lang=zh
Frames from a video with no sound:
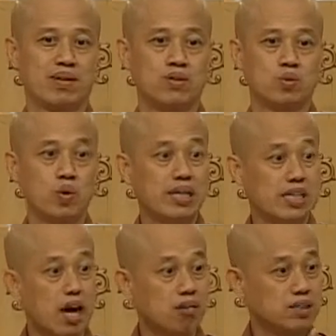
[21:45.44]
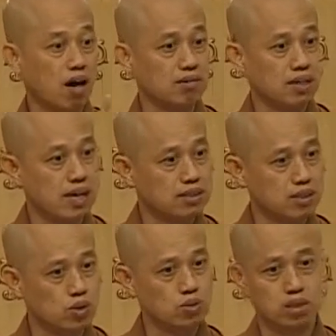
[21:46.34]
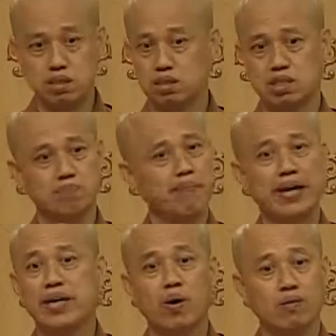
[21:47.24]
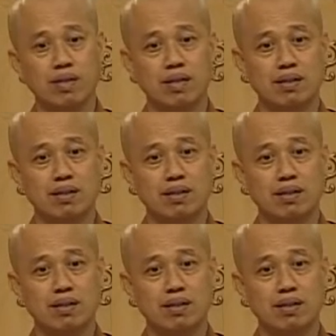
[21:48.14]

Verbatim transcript: 所以你要找的那支路其实是没有的，